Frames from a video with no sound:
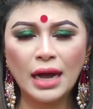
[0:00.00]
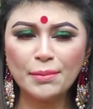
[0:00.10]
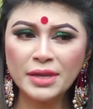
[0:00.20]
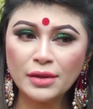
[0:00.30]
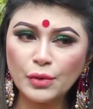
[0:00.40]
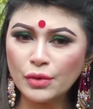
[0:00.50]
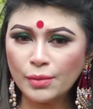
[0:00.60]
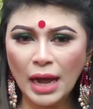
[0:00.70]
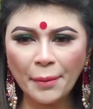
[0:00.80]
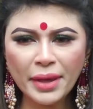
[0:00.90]
আমি
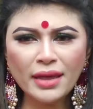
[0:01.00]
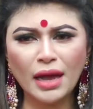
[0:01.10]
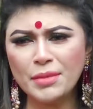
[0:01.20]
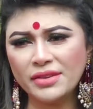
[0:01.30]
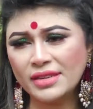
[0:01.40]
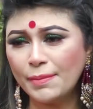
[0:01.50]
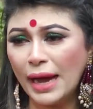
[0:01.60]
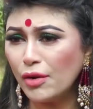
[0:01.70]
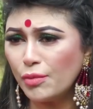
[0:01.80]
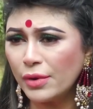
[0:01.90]
কোনোভাবেই আমি সেটা
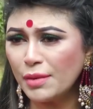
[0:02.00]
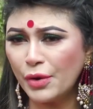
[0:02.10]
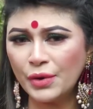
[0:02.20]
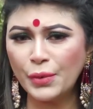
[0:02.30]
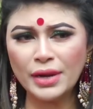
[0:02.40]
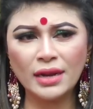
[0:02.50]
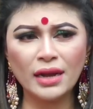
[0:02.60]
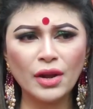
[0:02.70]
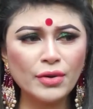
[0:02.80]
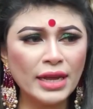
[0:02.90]
ভালো বলে মনে করি না
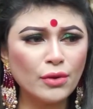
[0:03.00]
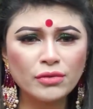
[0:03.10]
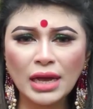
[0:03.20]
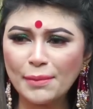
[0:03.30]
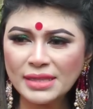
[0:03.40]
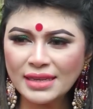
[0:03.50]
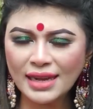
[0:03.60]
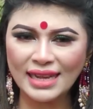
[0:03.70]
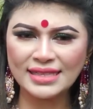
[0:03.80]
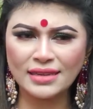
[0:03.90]
কারণ এইগুলো তো আমাদের
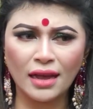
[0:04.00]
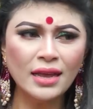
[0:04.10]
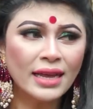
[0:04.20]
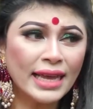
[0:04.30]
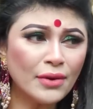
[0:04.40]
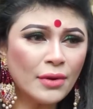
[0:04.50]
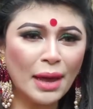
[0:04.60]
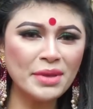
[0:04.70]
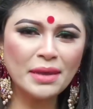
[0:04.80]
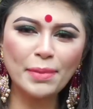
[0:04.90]
কাজ না কেন
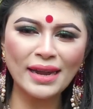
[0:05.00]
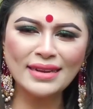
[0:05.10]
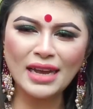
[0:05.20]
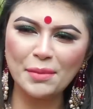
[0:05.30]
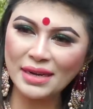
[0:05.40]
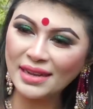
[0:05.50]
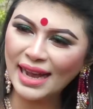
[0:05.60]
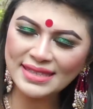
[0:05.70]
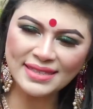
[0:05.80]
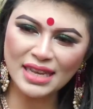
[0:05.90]
আমি কি পারি না আমার
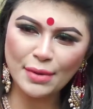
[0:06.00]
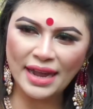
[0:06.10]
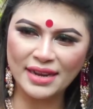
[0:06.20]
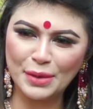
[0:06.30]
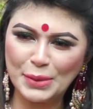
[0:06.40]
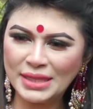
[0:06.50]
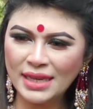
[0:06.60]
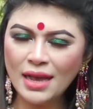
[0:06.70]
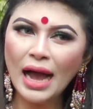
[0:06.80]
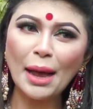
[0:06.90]
কাজ দিয়ে ভাইরাল হতে
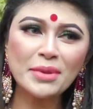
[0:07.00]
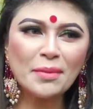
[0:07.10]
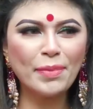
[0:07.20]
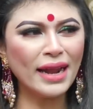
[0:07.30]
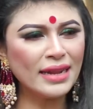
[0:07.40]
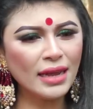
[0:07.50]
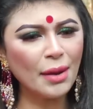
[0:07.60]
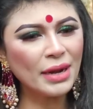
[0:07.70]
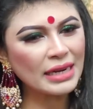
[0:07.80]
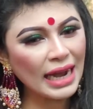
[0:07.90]
আমি কি পারি না
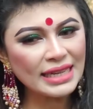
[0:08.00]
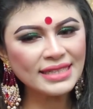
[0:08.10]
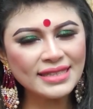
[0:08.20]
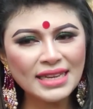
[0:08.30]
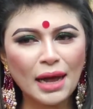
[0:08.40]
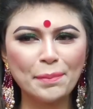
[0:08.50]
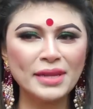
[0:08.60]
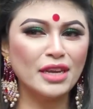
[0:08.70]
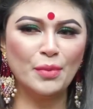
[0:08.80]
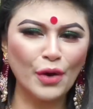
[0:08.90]
আমার কাজ দিয়ে
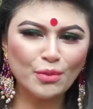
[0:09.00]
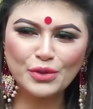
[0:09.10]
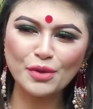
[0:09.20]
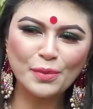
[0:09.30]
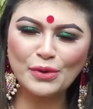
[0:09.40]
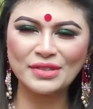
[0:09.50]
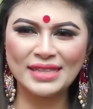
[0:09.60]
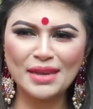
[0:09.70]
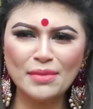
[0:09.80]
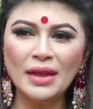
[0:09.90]
আপনাদের মন মতো
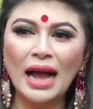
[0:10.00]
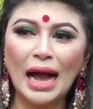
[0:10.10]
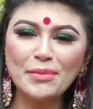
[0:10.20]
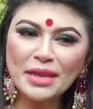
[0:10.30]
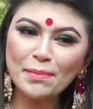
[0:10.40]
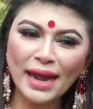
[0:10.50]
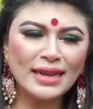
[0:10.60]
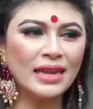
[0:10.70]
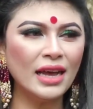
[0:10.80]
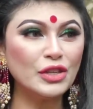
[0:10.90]
পৌঁছতে আমি কি
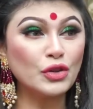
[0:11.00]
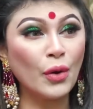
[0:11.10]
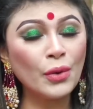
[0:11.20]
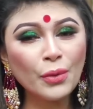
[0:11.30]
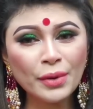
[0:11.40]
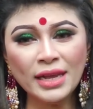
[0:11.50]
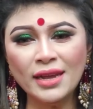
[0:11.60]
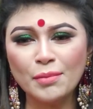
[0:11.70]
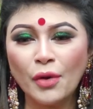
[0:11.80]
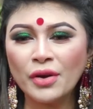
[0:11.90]
পারি না জনগণে
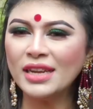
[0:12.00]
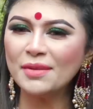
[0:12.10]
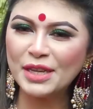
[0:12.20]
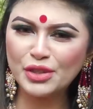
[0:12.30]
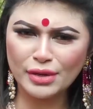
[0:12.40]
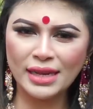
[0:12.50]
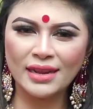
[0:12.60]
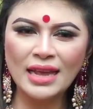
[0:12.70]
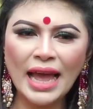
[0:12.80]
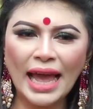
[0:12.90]
মনের মনের ভিতরের
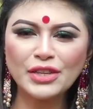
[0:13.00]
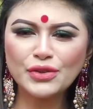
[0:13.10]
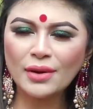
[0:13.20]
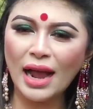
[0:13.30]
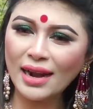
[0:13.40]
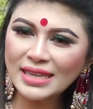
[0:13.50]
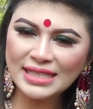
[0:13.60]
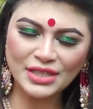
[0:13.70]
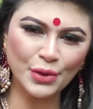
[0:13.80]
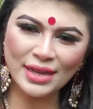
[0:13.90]
একজন
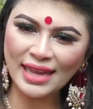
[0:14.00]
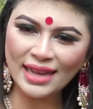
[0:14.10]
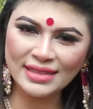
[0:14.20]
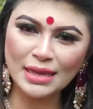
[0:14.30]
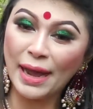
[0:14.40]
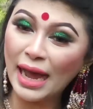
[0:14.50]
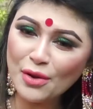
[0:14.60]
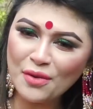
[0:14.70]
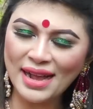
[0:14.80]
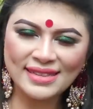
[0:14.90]
আর্টিস্ট হয়ে থাকতে
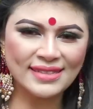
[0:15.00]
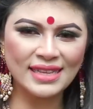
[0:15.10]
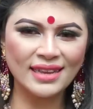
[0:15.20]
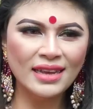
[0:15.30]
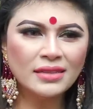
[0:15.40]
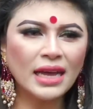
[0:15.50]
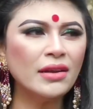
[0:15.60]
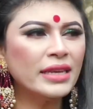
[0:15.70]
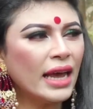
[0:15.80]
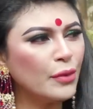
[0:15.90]
ভালো কাজ দিয়ে
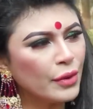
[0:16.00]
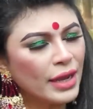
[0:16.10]
তাহলে কেন